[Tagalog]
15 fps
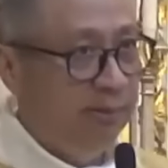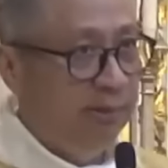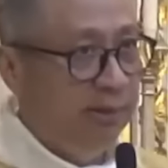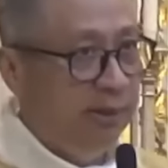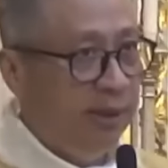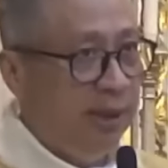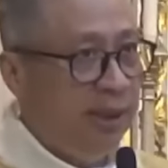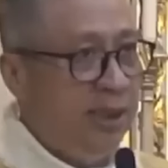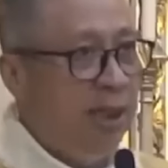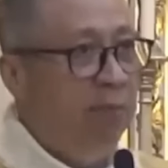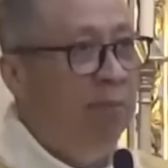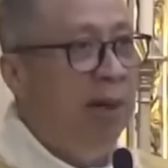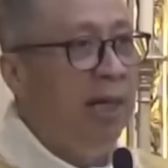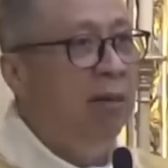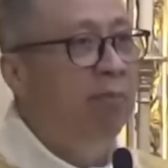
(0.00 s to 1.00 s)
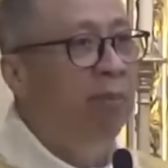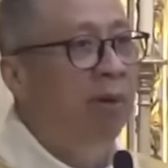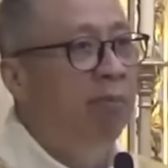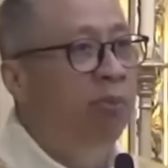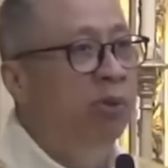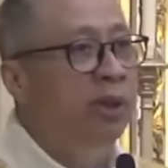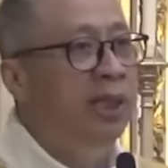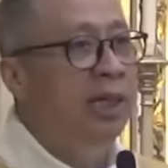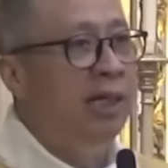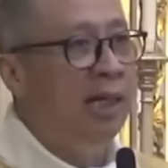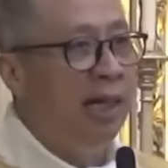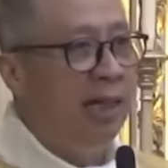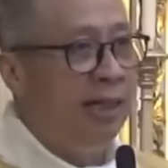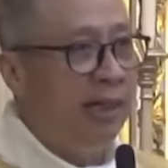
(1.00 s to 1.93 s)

Siya ba ay mabuting anak?